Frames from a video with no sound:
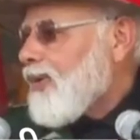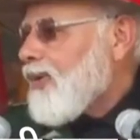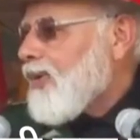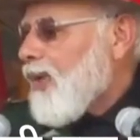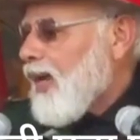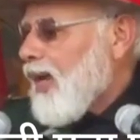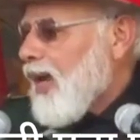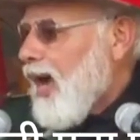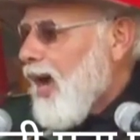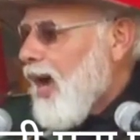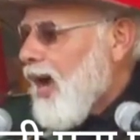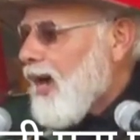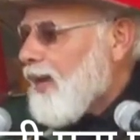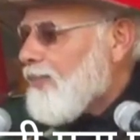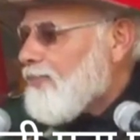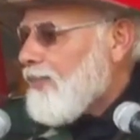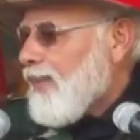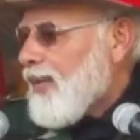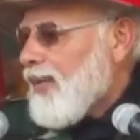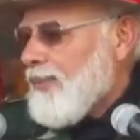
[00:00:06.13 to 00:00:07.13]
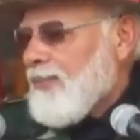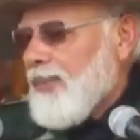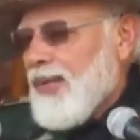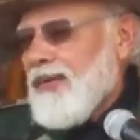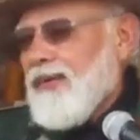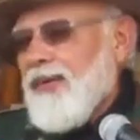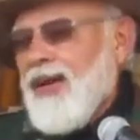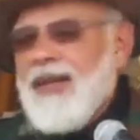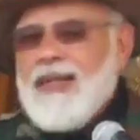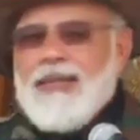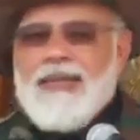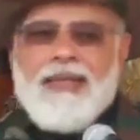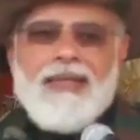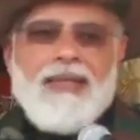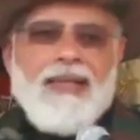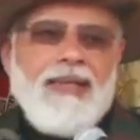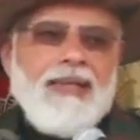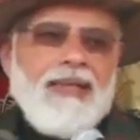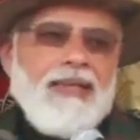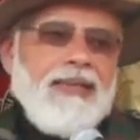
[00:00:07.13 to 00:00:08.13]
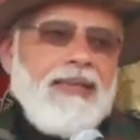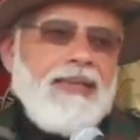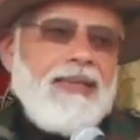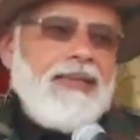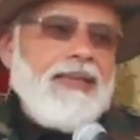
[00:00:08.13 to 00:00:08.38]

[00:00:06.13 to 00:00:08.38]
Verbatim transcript: क्योंकि आप मेरे परिवारजन हैं